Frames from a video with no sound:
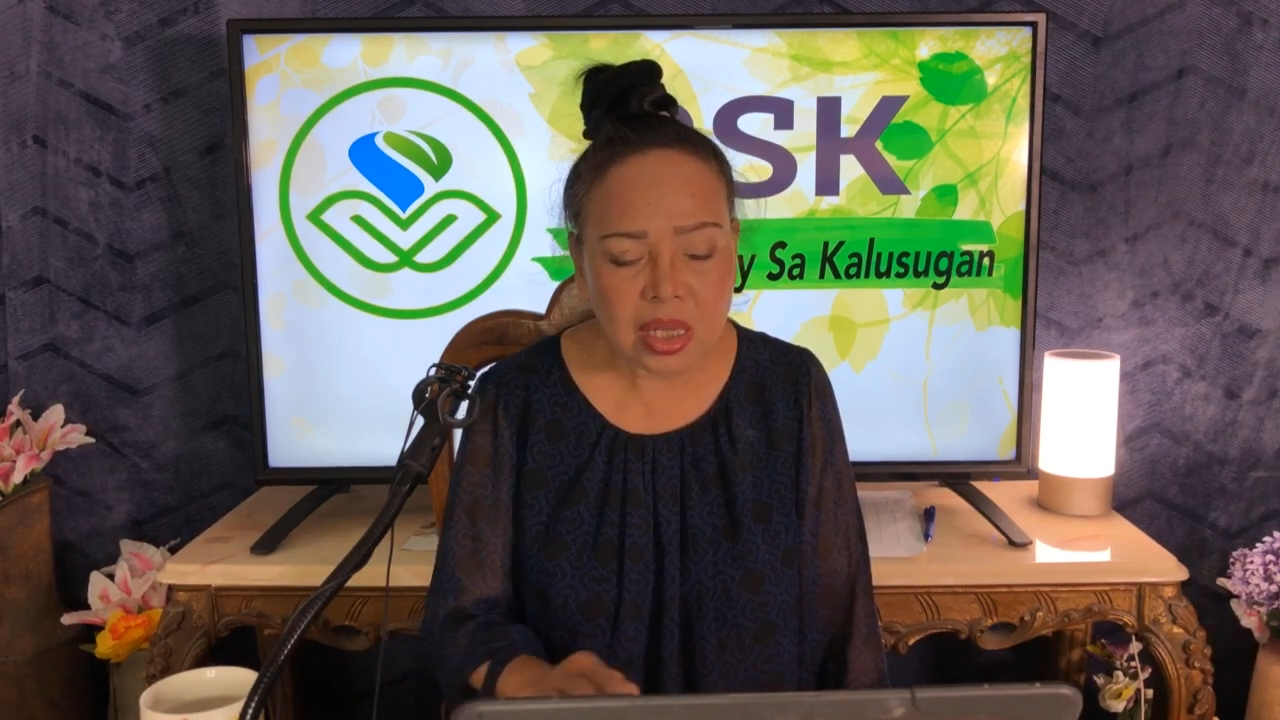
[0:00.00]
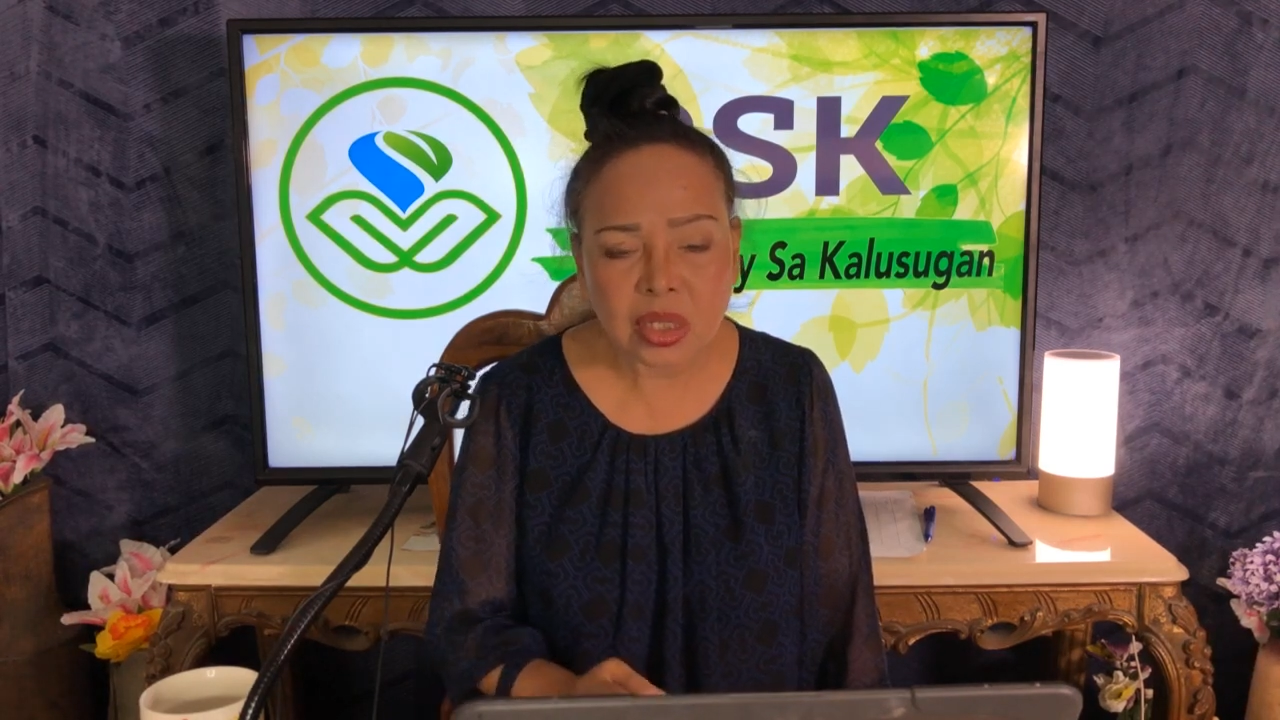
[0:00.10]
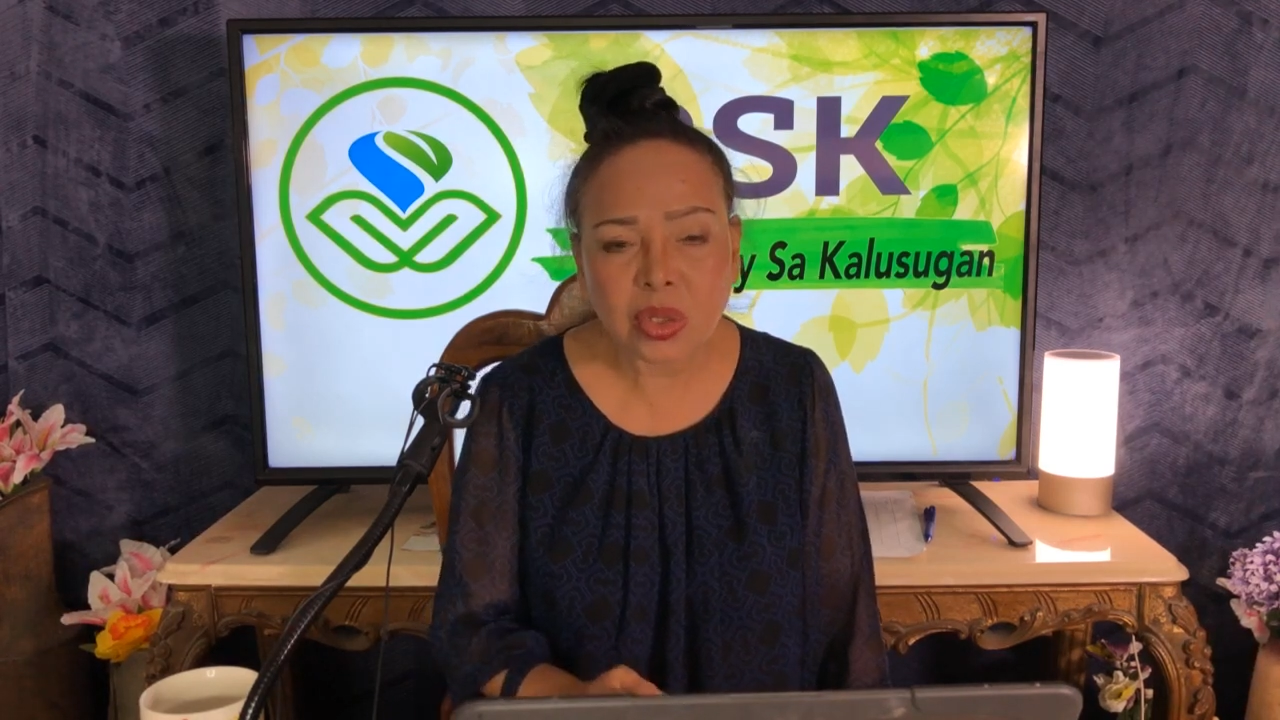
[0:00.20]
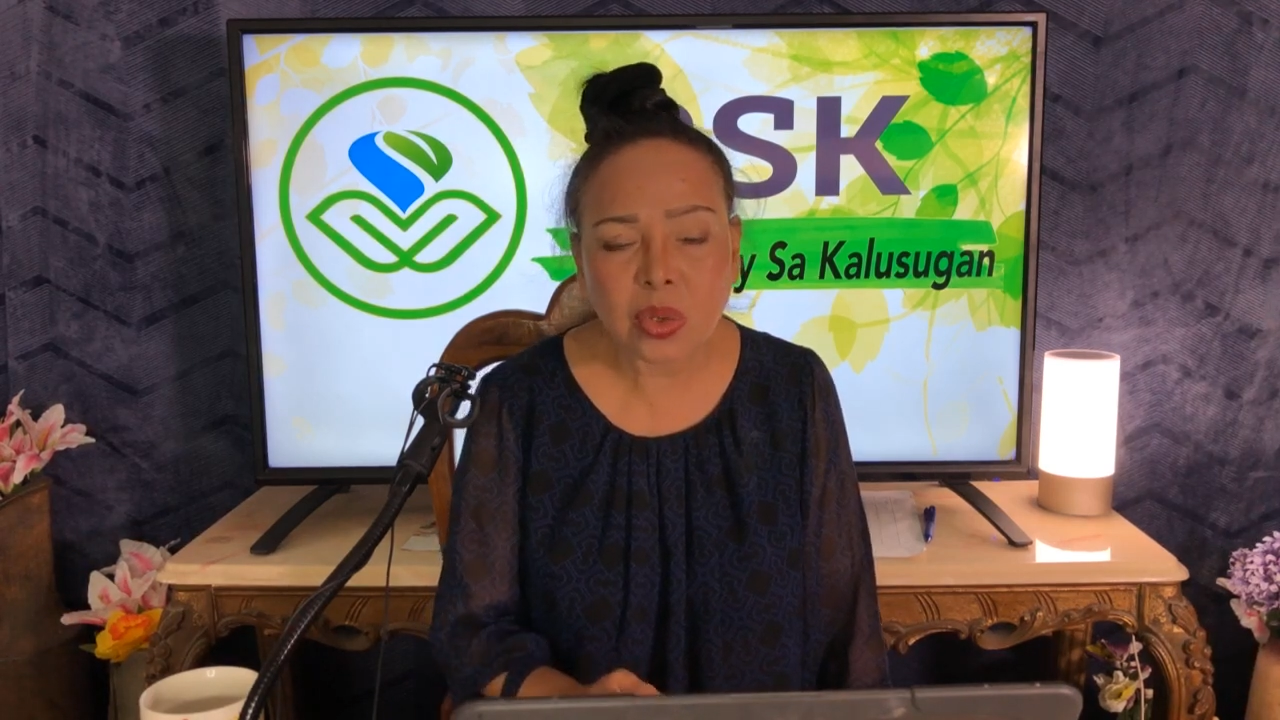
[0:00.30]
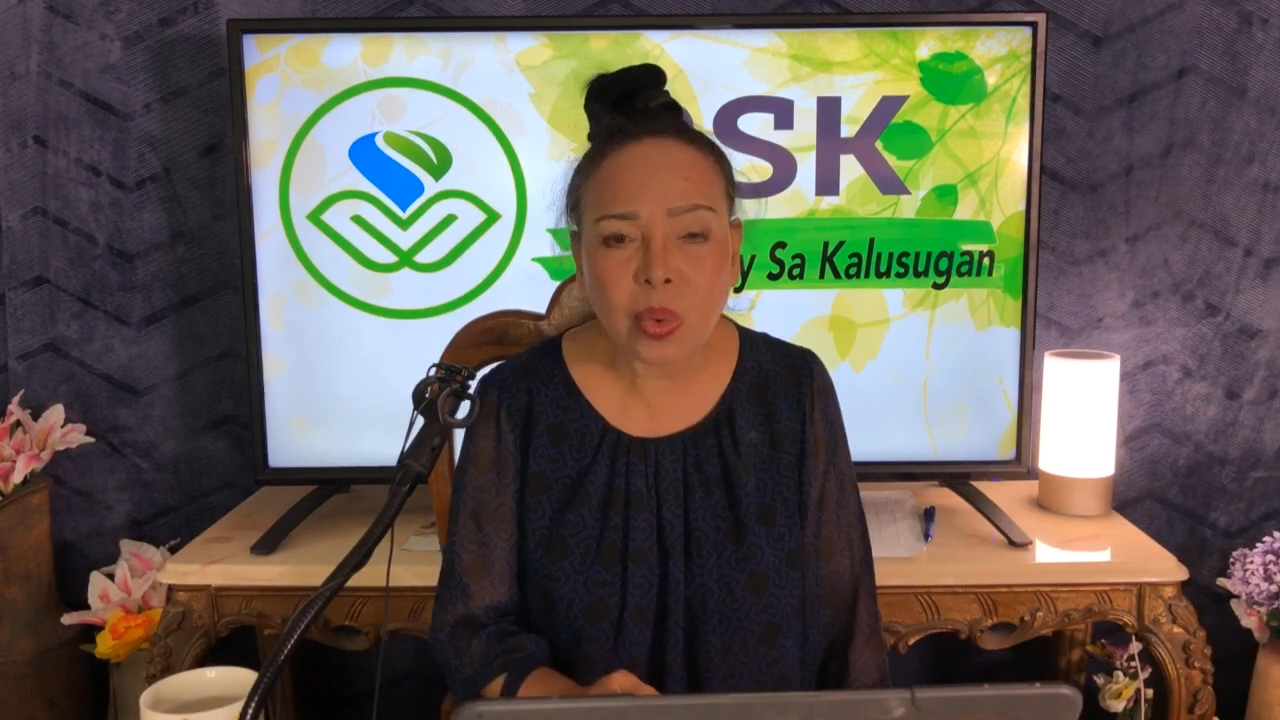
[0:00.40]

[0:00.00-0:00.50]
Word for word: Ito'y